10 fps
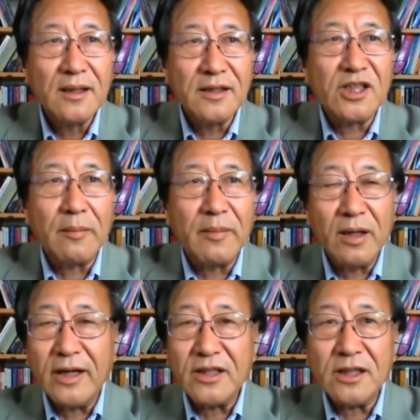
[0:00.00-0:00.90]
你只要没
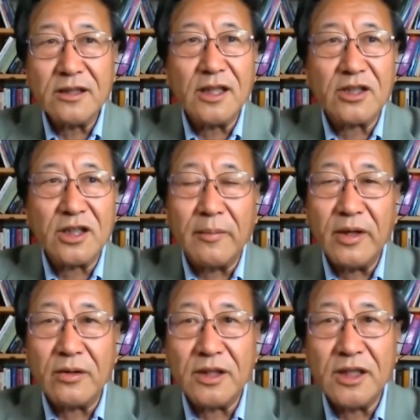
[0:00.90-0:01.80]
完成这个事儿，没
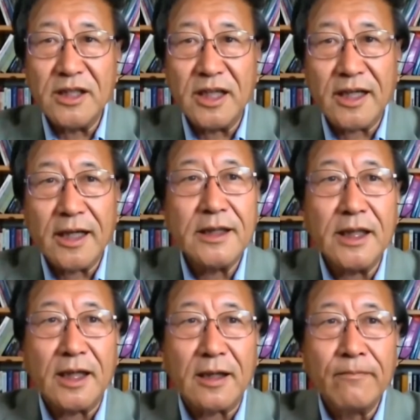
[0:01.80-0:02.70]
有地界勘
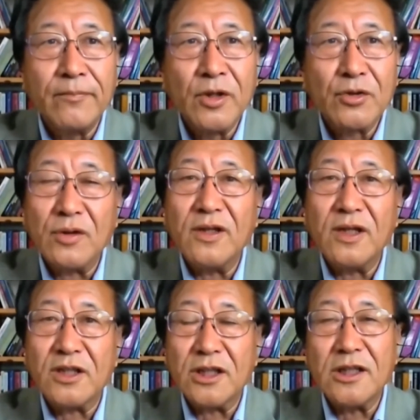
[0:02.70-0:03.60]
定。双方
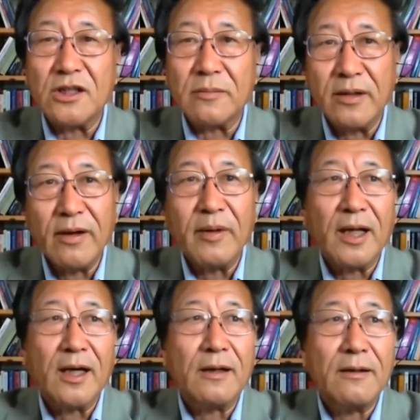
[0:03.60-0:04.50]
的争议就没完没
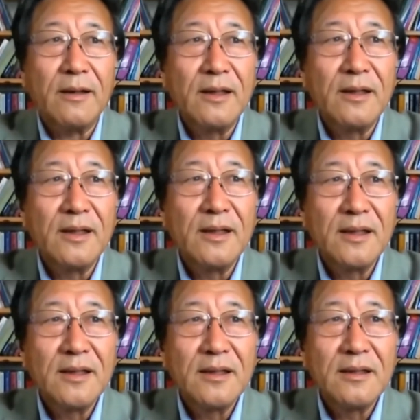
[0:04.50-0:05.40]
了，
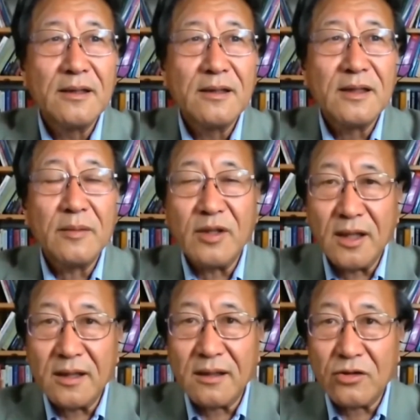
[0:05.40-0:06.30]
那么
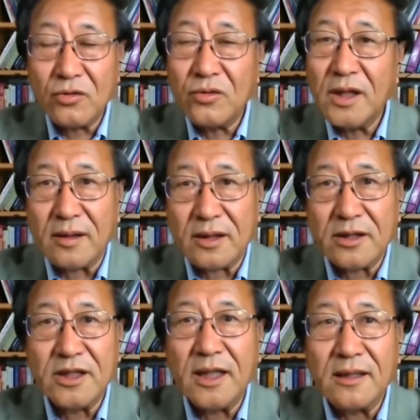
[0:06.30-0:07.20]
和中印
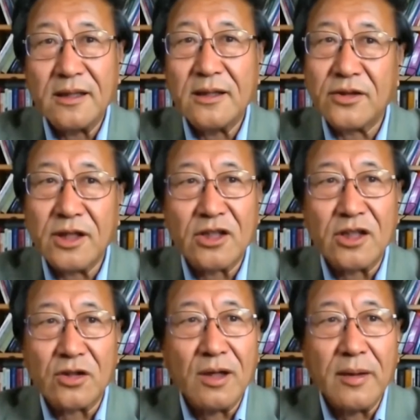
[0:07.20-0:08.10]
之间就这个事
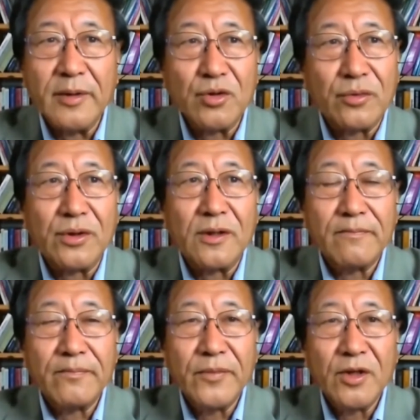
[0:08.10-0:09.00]
儿从来没做过，
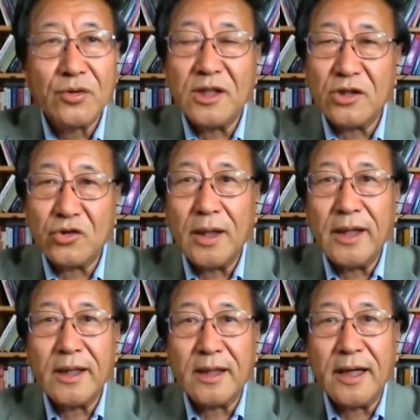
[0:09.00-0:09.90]
所以就出来
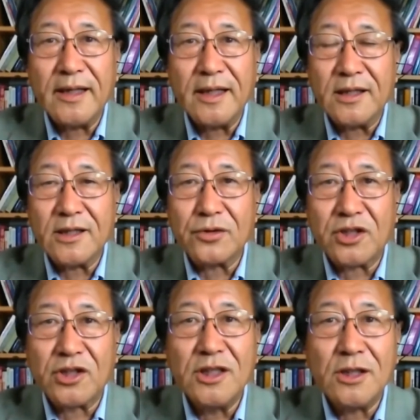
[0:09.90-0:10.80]
一个概念叫做
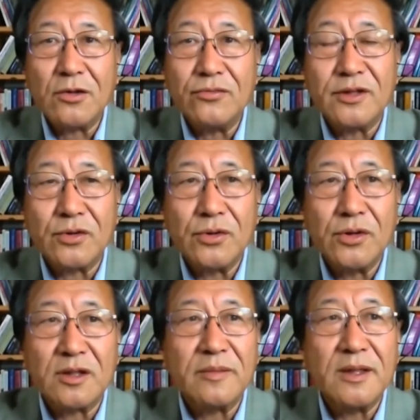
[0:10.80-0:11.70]
实际控制区，
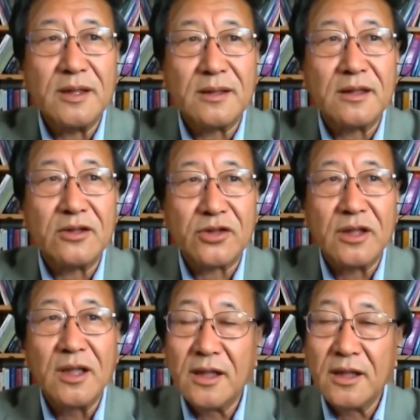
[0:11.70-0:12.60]
什么意思呢？就
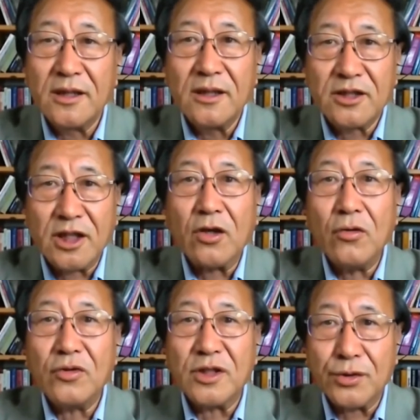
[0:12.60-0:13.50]
是谁
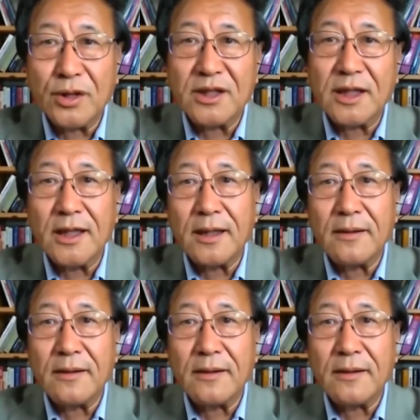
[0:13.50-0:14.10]
控制了算谁的。